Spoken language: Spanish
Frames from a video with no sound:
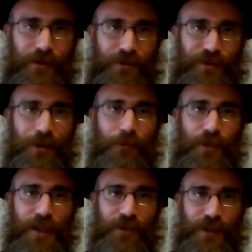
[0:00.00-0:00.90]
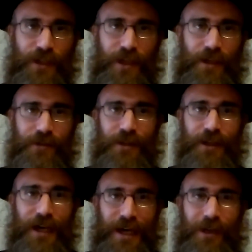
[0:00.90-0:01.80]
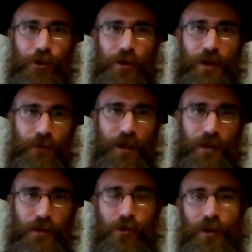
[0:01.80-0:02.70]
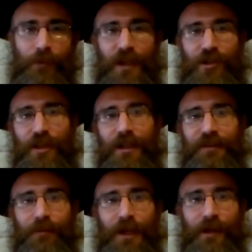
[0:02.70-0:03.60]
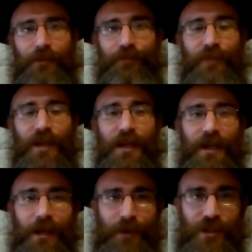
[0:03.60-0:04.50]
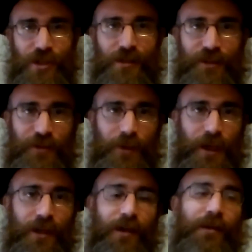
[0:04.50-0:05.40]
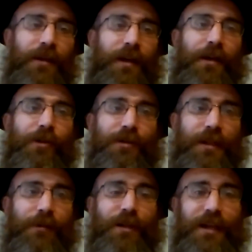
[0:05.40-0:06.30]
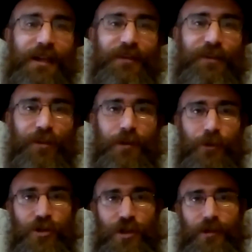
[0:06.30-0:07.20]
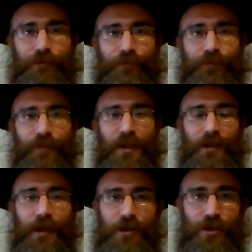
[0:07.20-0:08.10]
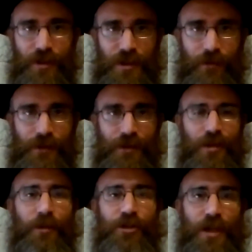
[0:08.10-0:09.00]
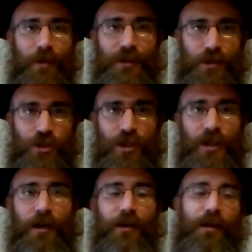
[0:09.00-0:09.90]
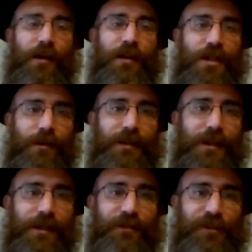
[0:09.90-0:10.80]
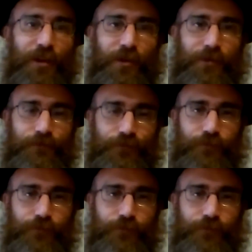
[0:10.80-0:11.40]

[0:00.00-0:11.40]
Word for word: Siempre la Haftará tiene algo que ver con la parashá de la semana. En la parashá de esta semana encontramos la canción de Moshe. De hecho, este Shabbat se llama Shabbat Shira, el Shabbat de la canción.